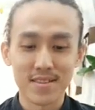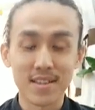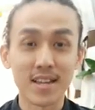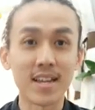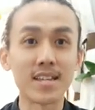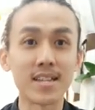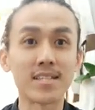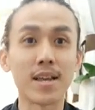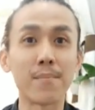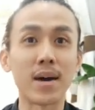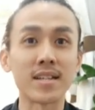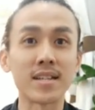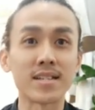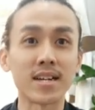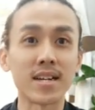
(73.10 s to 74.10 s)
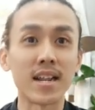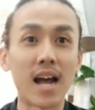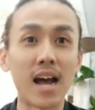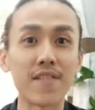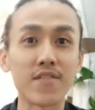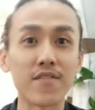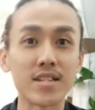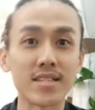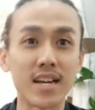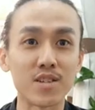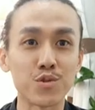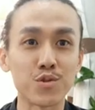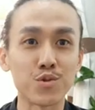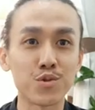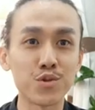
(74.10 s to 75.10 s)
可以先把这个 live 分享
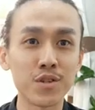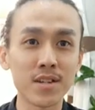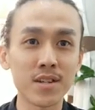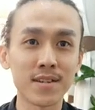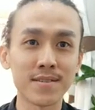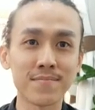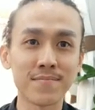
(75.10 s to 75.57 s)
出去。